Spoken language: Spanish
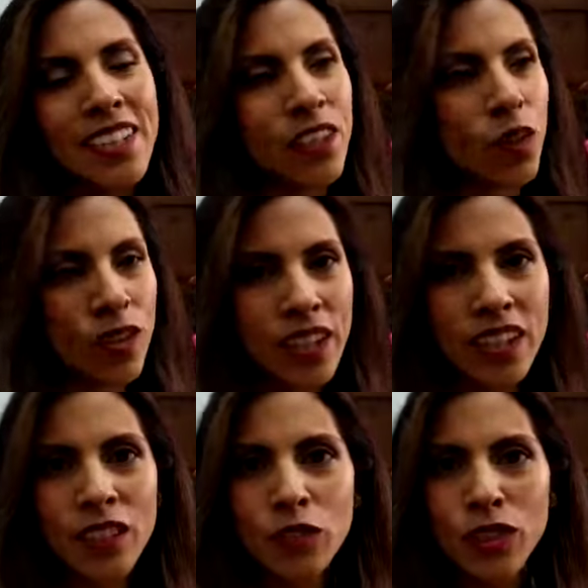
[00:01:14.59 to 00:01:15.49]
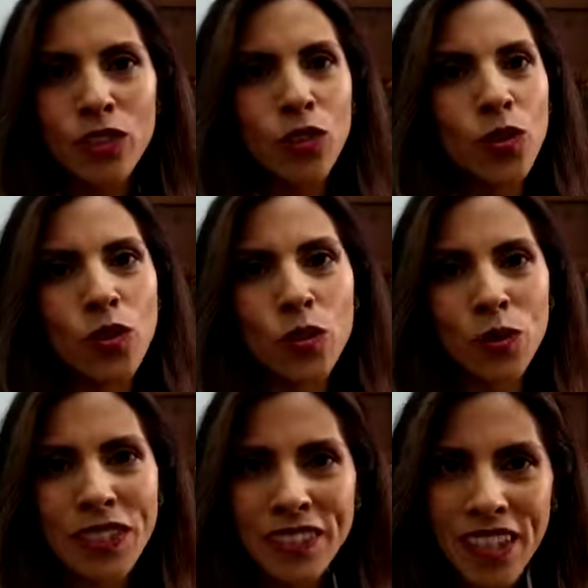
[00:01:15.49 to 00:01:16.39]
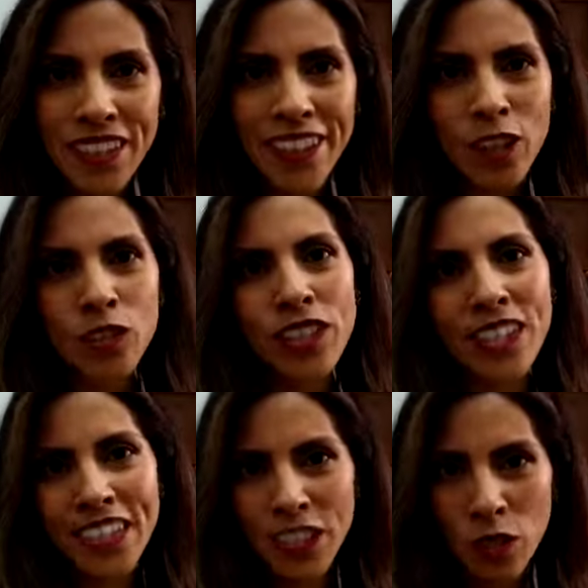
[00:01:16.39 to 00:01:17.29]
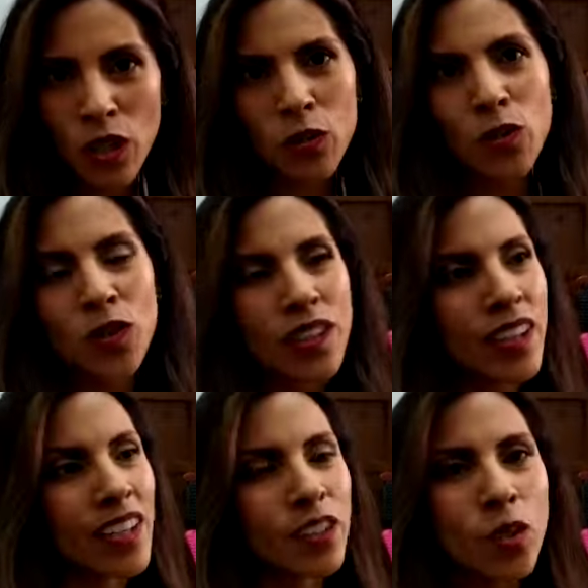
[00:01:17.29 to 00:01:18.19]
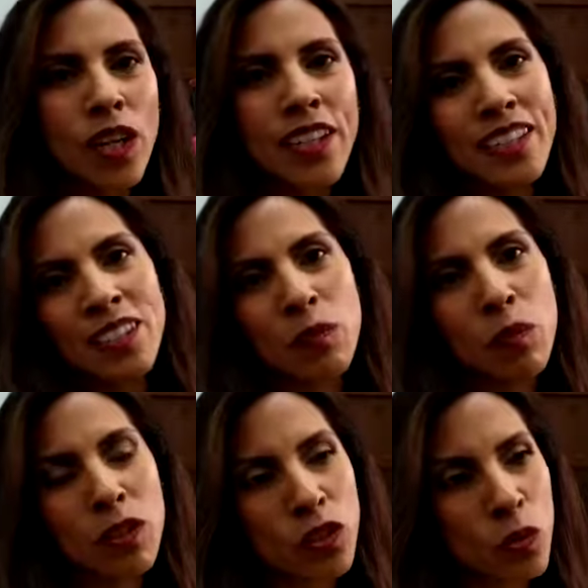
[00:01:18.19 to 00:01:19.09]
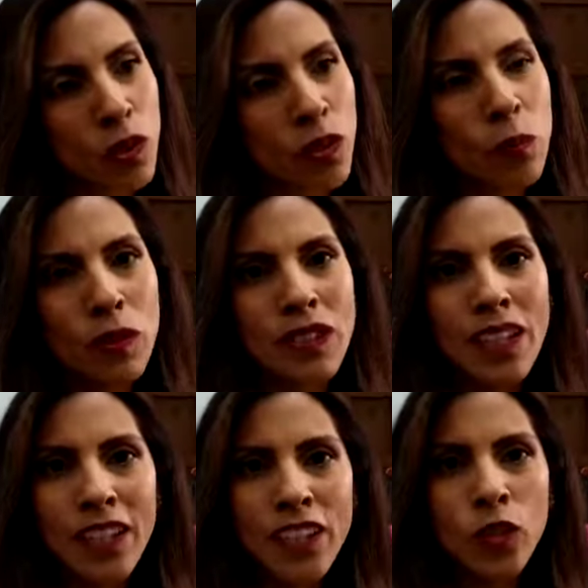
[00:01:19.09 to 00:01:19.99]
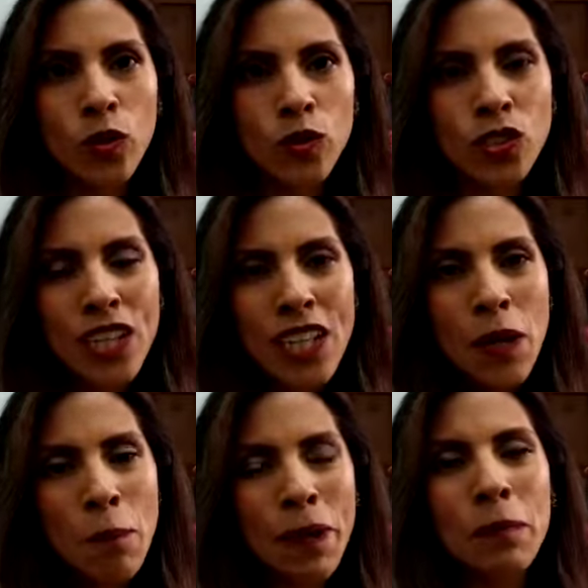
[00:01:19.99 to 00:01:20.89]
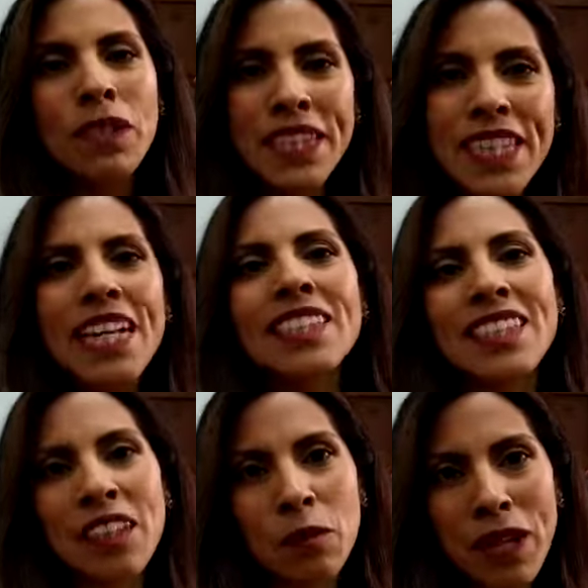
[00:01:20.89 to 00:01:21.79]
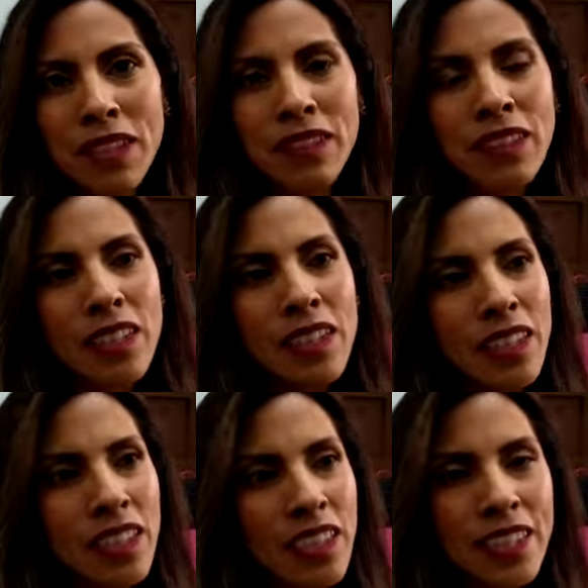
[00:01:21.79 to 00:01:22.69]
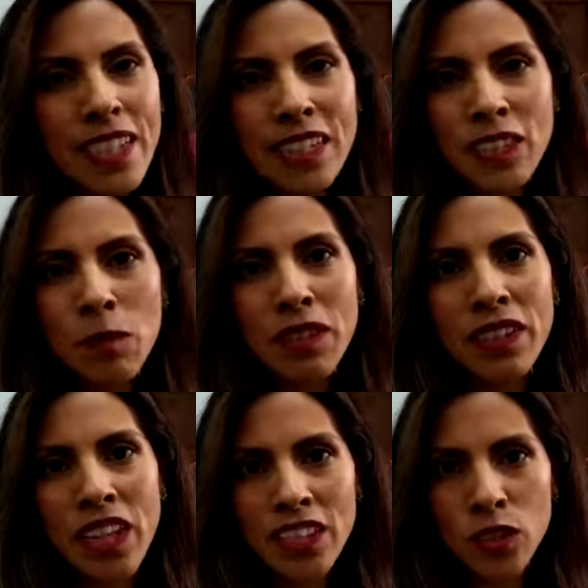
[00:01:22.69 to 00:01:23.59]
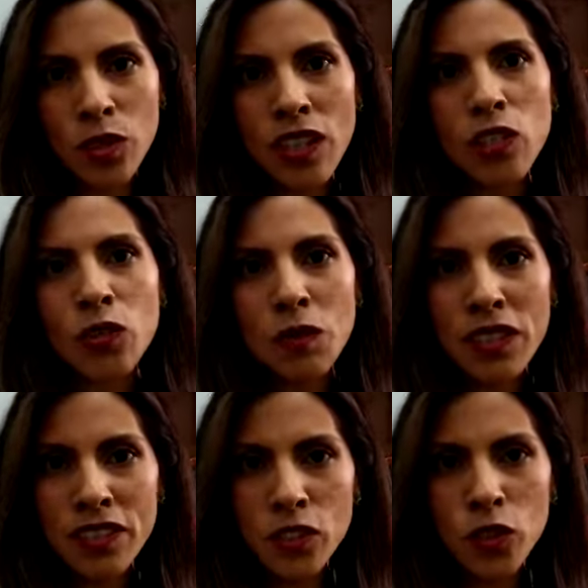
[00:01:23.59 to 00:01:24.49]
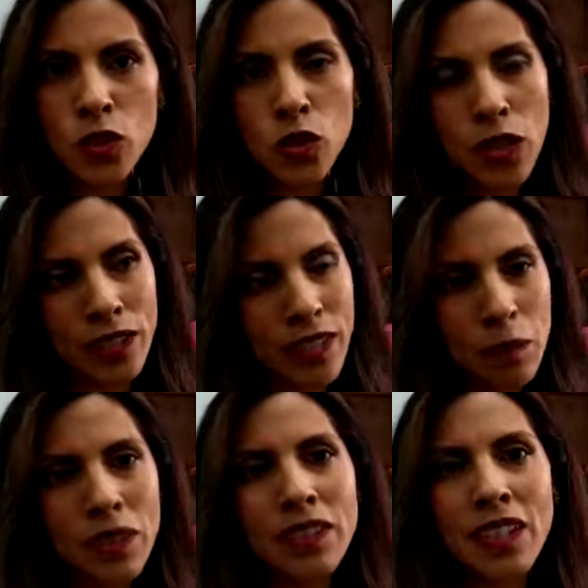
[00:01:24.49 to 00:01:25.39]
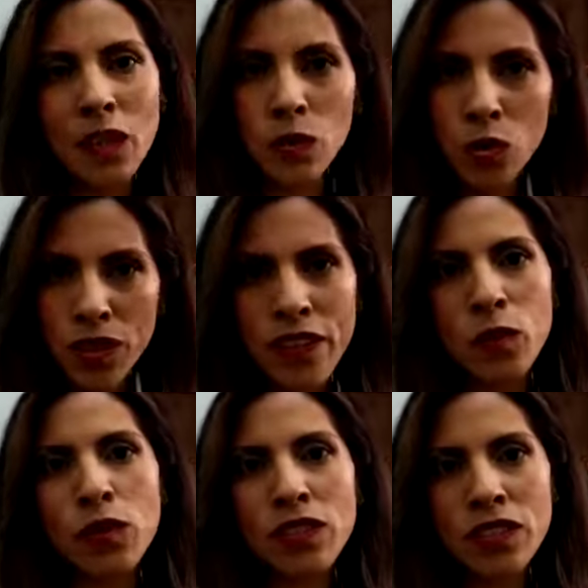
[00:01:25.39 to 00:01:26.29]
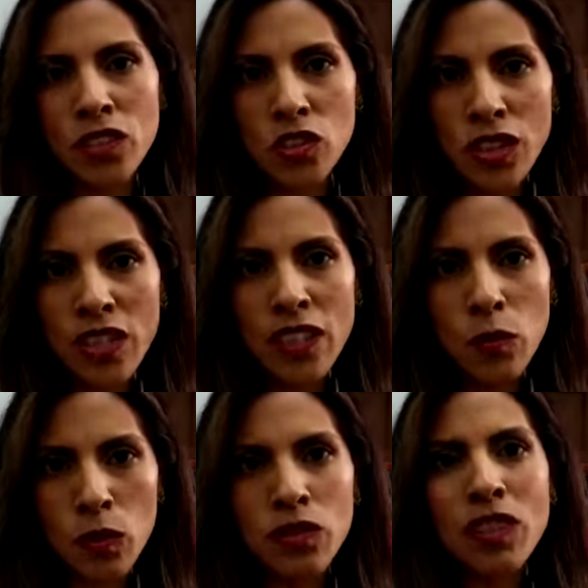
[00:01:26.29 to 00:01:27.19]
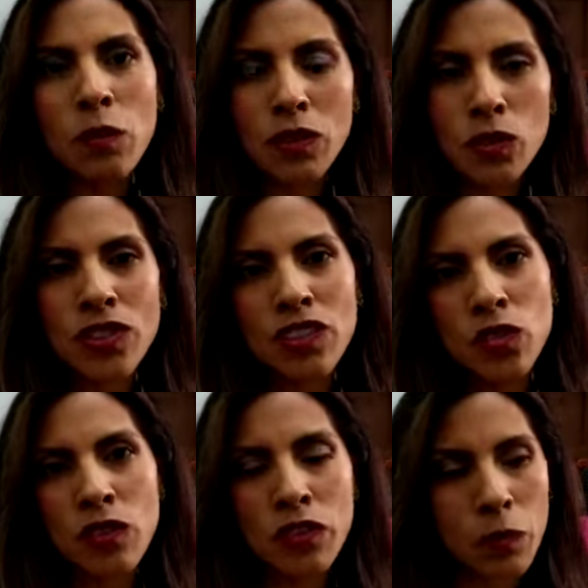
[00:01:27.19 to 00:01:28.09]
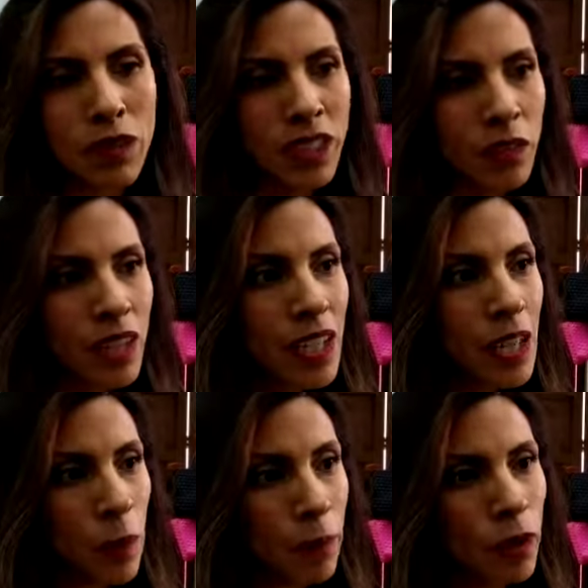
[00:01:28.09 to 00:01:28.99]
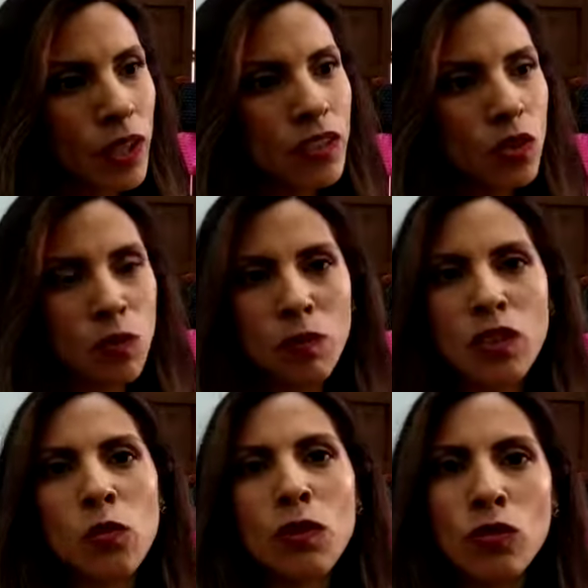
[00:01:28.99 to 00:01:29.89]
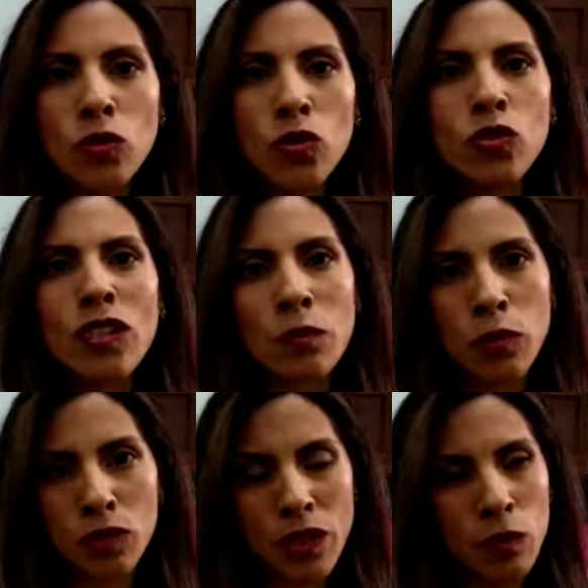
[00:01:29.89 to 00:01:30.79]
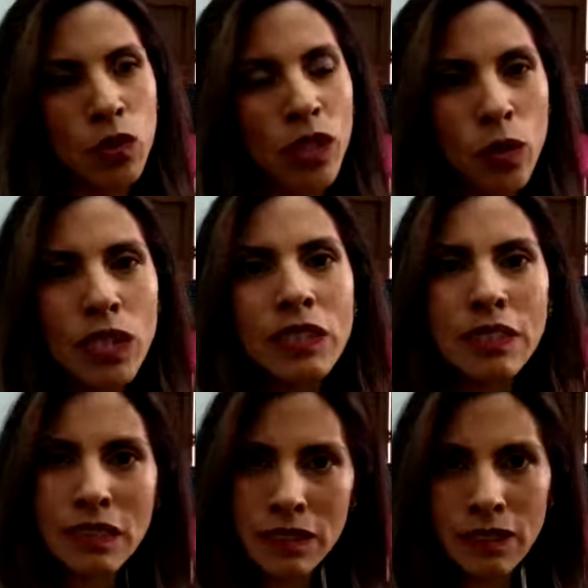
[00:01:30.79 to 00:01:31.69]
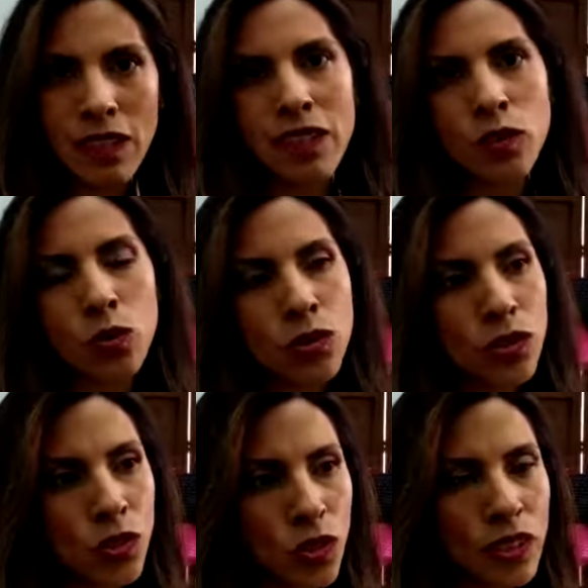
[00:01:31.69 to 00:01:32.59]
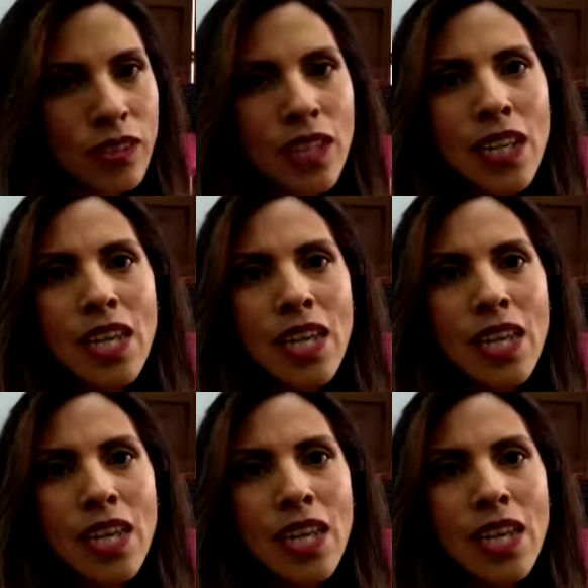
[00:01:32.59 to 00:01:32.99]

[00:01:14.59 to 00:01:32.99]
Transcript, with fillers: Recordarán que fue todo un escándalo, se criticó a la autoridad electoral y en ese momento, bueno, pues la ley no nos permitía hacer más y ya se materializó en el 2018 a través de la autoridad jurisdiccional que bueno estableció esta acción afirmativa, pero que en su momento pues nosotros la impulsamos. Creo que sí existen las condiciones.